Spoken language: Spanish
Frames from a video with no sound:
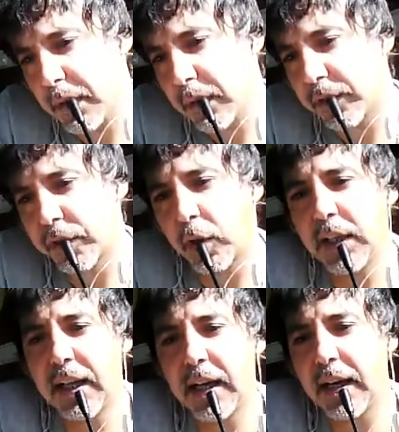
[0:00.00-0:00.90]
Son
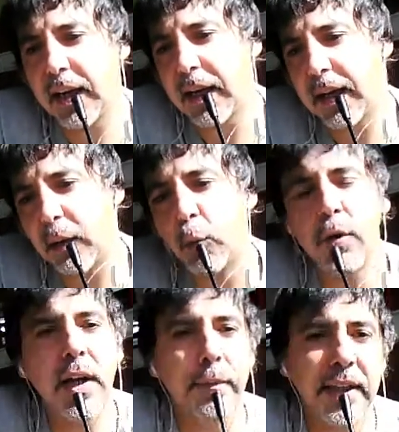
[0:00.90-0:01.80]
las
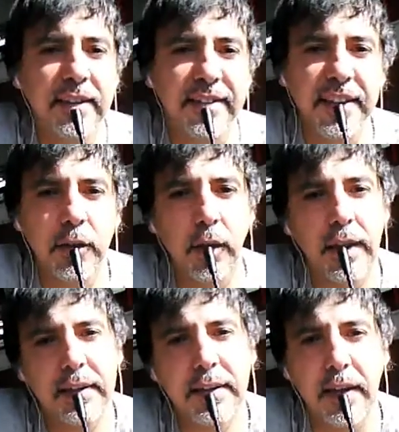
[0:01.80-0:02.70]
1.25 de la
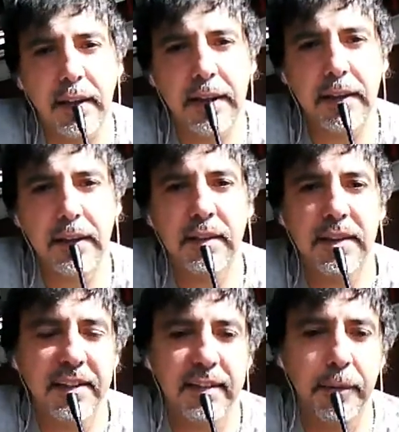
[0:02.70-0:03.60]
tarde,
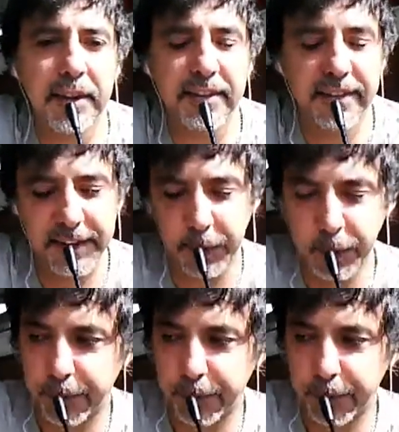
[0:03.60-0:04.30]
13.25.